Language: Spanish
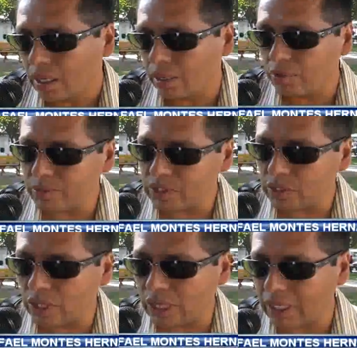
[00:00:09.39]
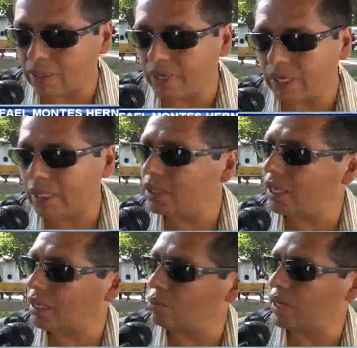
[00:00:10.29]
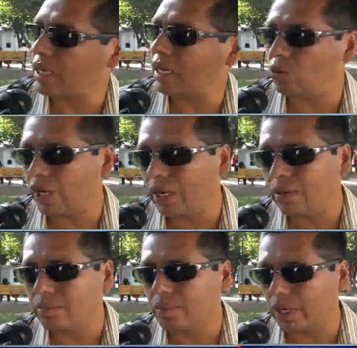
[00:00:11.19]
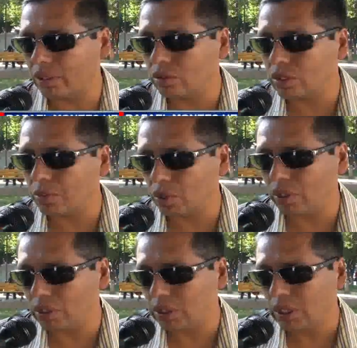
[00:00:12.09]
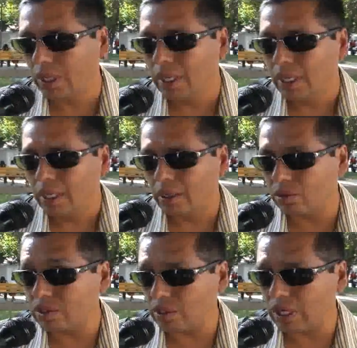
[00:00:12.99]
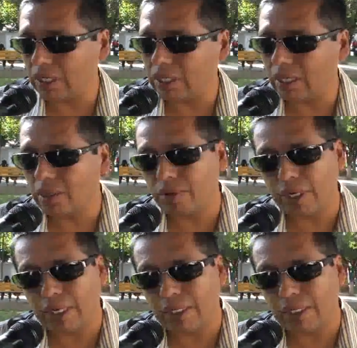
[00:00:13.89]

Queremos mencionarle que viene gente de la comarca lagunera, vienen dos camiones. Queremos mencionarle también que viene